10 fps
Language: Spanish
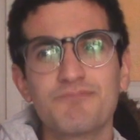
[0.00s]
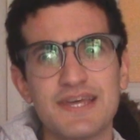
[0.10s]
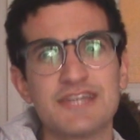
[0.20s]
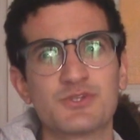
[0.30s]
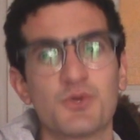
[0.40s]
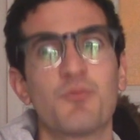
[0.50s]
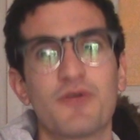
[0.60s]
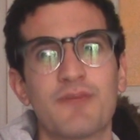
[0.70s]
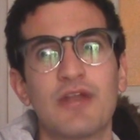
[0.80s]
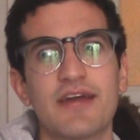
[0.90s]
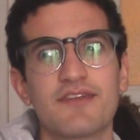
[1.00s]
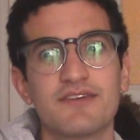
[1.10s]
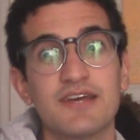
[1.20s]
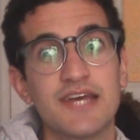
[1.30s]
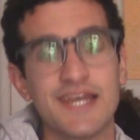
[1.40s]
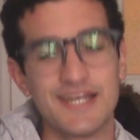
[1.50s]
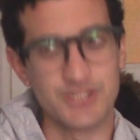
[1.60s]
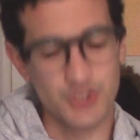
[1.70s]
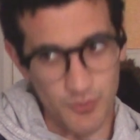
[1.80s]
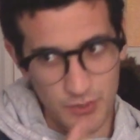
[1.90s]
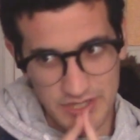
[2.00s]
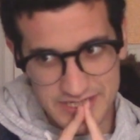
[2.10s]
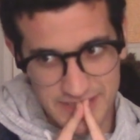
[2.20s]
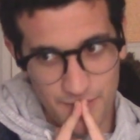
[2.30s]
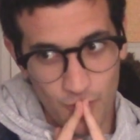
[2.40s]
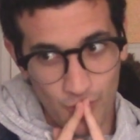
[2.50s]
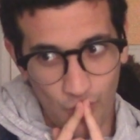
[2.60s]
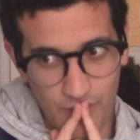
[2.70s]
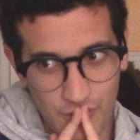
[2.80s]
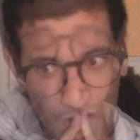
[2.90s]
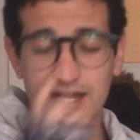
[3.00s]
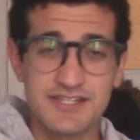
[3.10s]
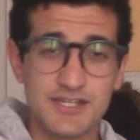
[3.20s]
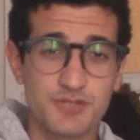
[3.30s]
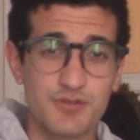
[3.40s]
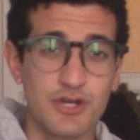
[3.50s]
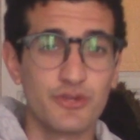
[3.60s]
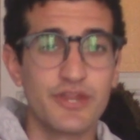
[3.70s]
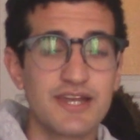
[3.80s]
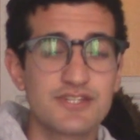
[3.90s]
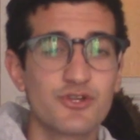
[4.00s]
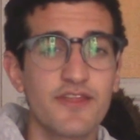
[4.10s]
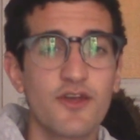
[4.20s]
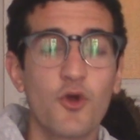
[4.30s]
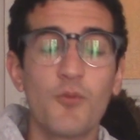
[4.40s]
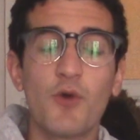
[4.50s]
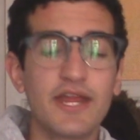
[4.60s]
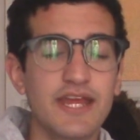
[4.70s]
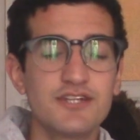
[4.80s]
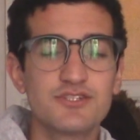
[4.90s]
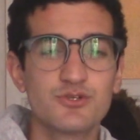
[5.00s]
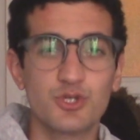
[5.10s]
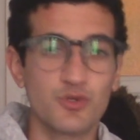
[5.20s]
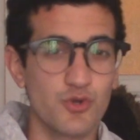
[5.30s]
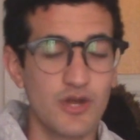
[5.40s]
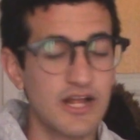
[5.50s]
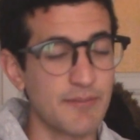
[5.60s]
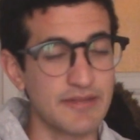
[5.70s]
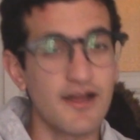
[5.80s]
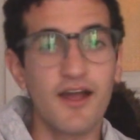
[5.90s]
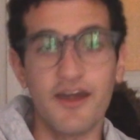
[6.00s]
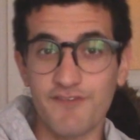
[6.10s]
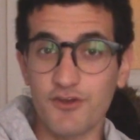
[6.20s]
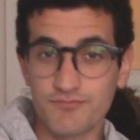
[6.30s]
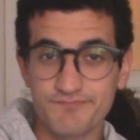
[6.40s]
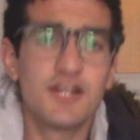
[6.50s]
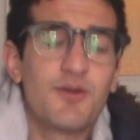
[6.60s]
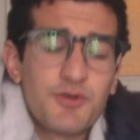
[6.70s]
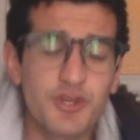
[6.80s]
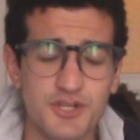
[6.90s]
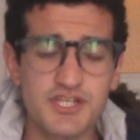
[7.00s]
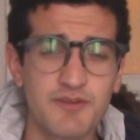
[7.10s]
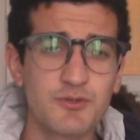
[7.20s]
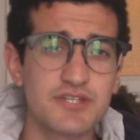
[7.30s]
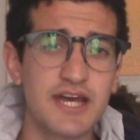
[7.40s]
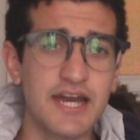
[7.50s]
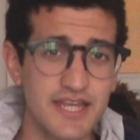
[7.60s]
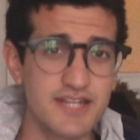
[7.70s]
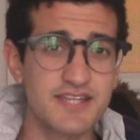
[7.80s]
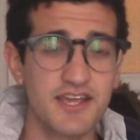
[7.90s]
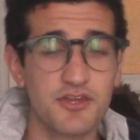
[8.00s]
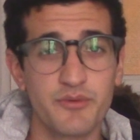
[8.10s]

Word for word: esto puede molar, esto puede estar muy guapo. Así que os voy a contar la historia de cómo Ariel sustituyó al Capitán Garfio. Como todos sabemos, Ariel se quedó a